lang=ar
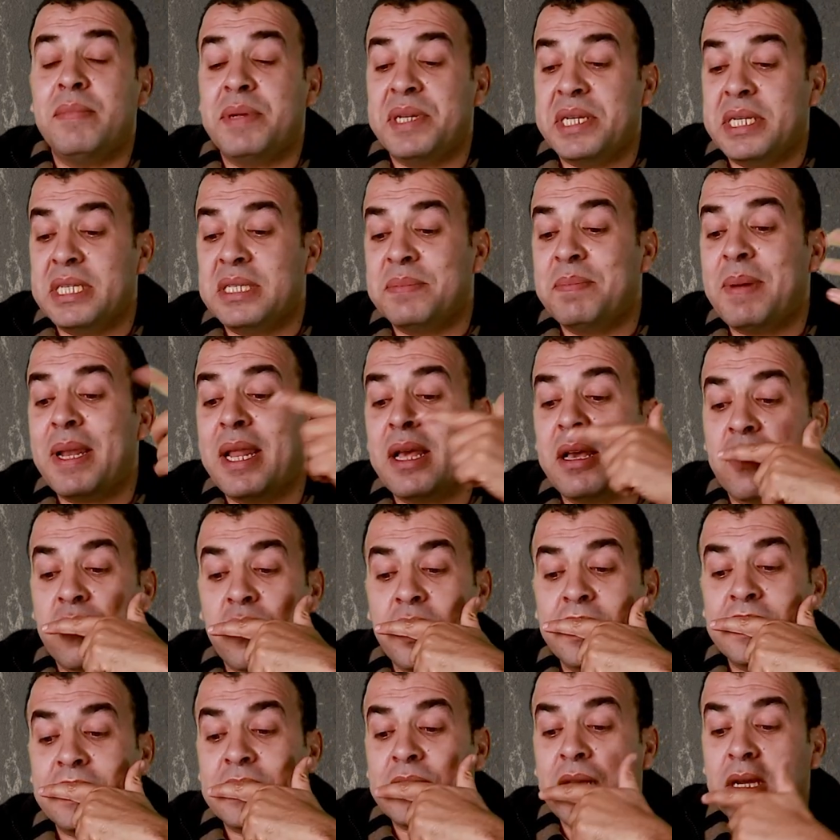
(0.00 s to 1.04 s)
بالنسبه لك
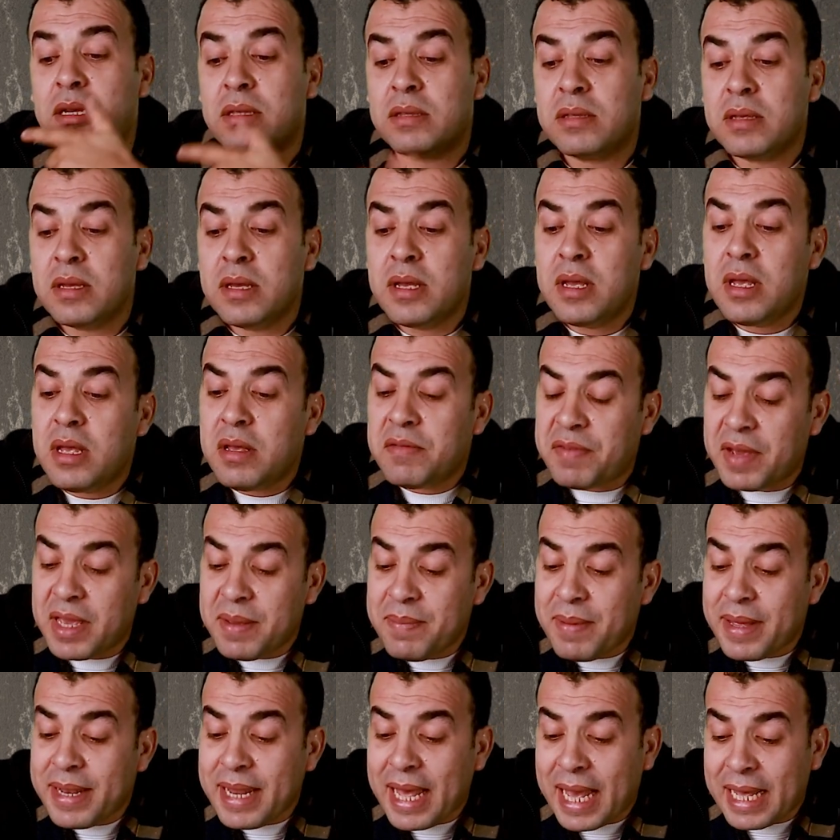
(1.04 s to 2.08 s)
الرايت سايد
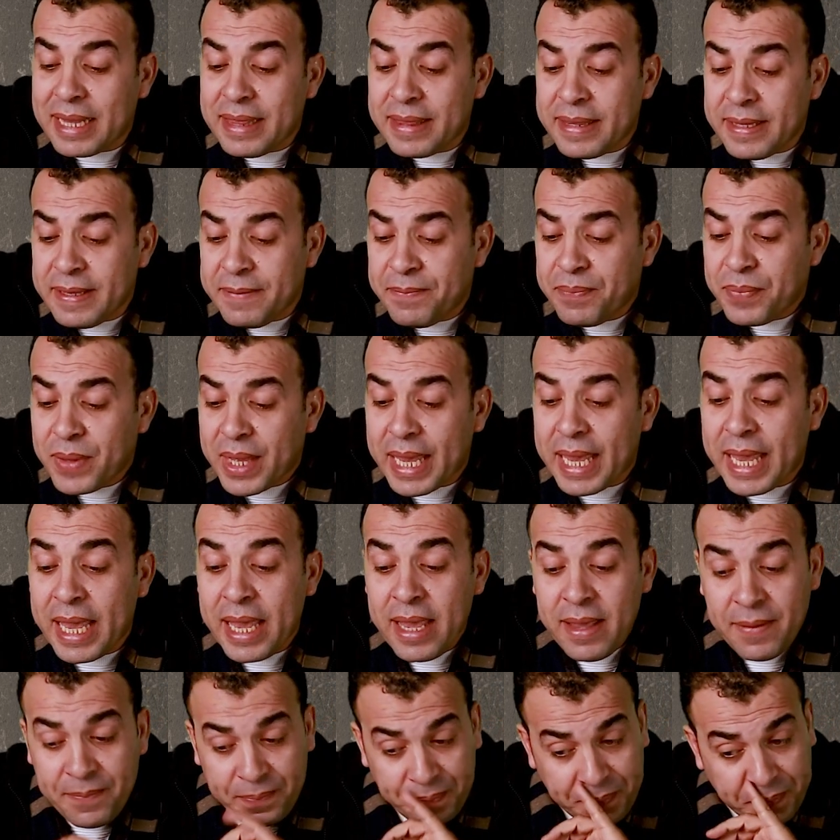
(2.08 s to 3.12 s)
فيبقى انا عندي
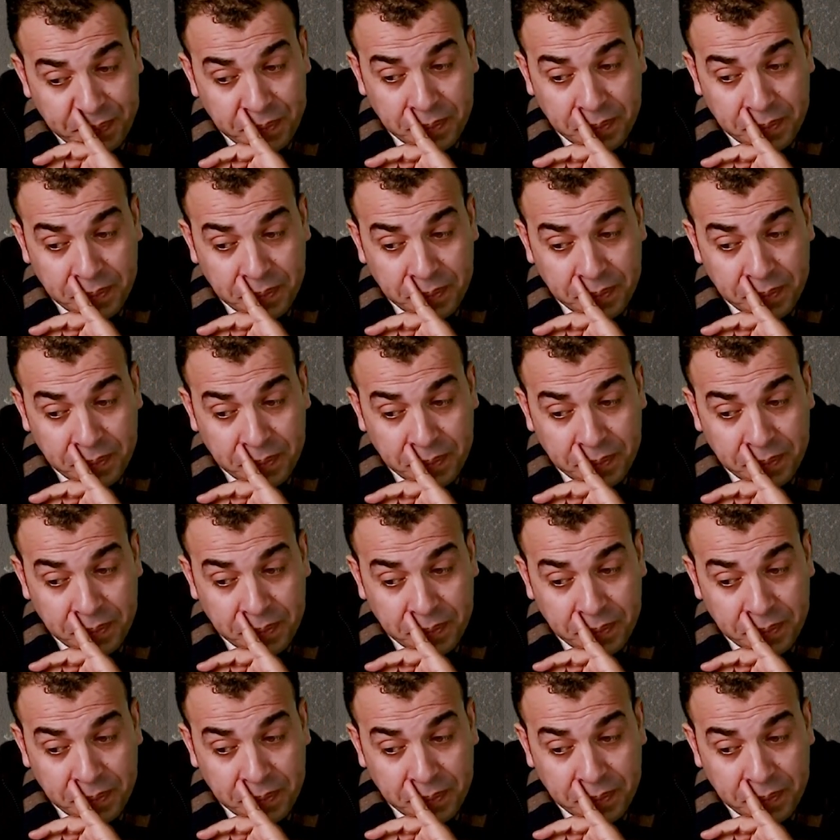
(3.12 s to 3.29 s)
ايه